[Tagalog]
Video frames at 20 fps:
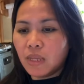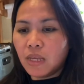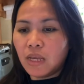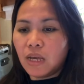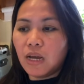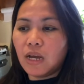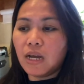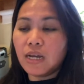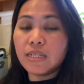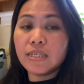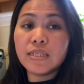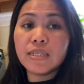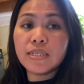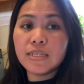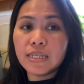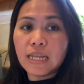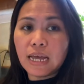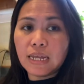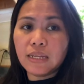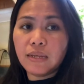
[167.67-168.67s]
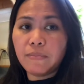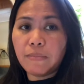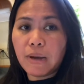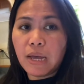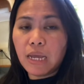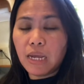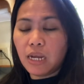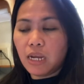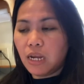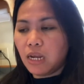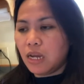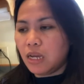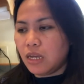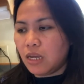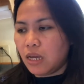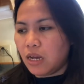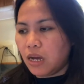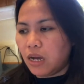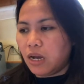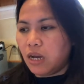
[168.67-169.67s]
Uh, kasi si daddy may
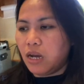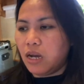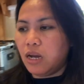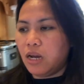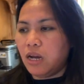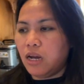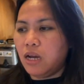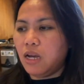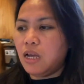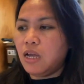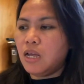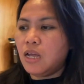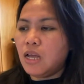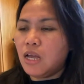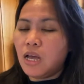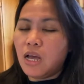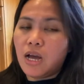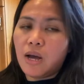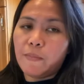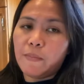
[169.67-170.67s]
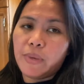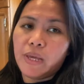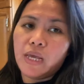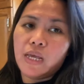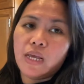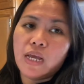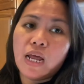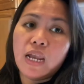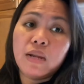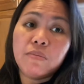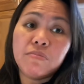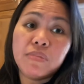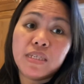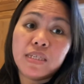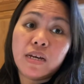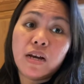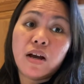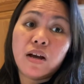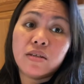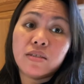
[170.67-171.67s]
uh, may alam
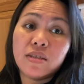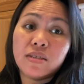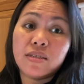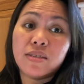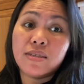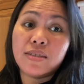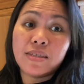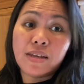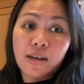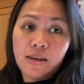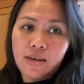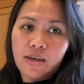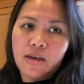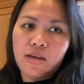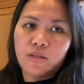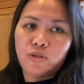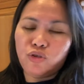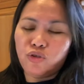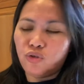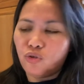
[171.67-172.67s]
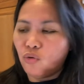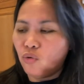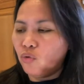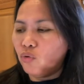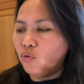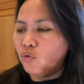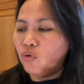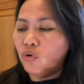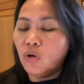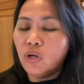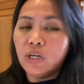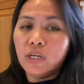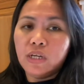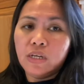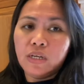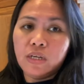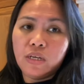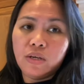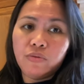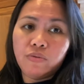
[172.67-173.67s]
sa, sa sasakyan. So,
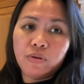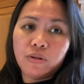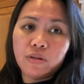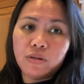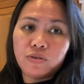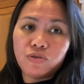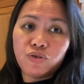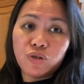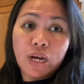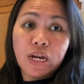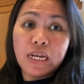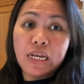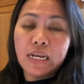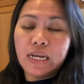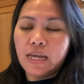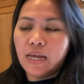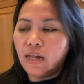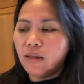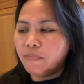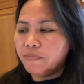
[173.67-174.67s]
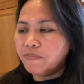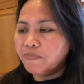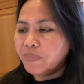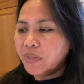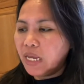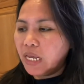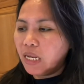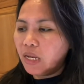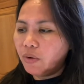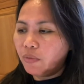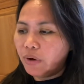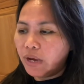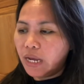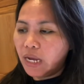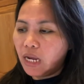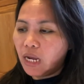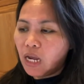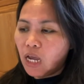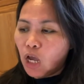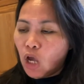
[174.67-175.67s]
you will try and help.
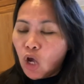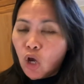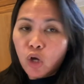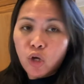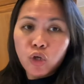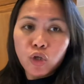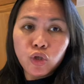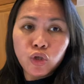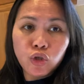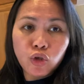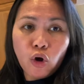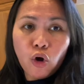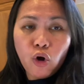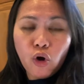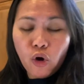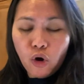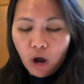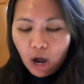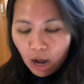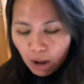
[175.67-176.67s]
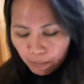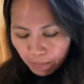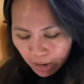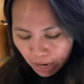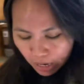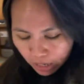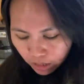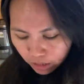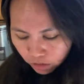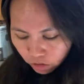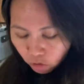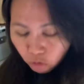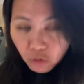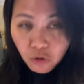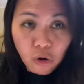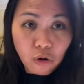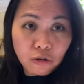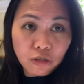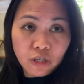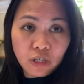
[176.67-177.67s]
Anyway, so, uh,
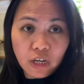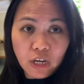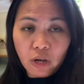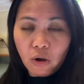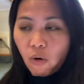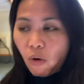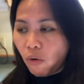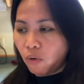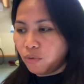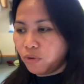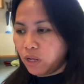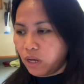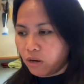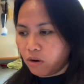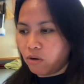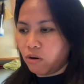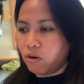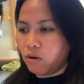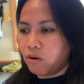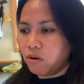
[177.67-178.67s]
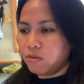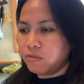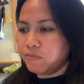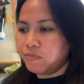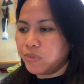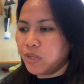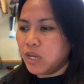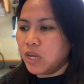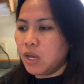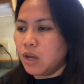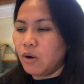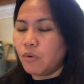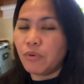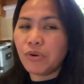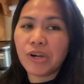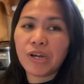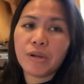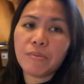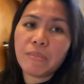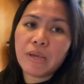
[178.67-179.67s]
mag-grocery haul ako. We're
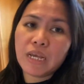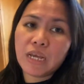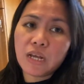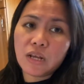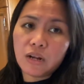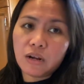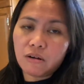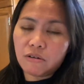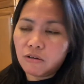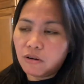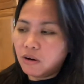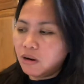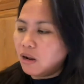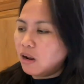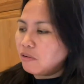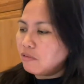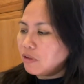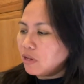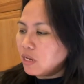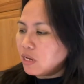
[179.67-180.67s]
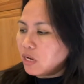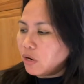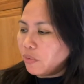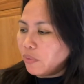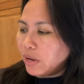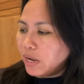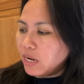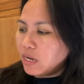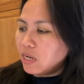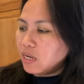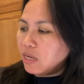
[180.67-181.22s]
gonna make it uh, really quick.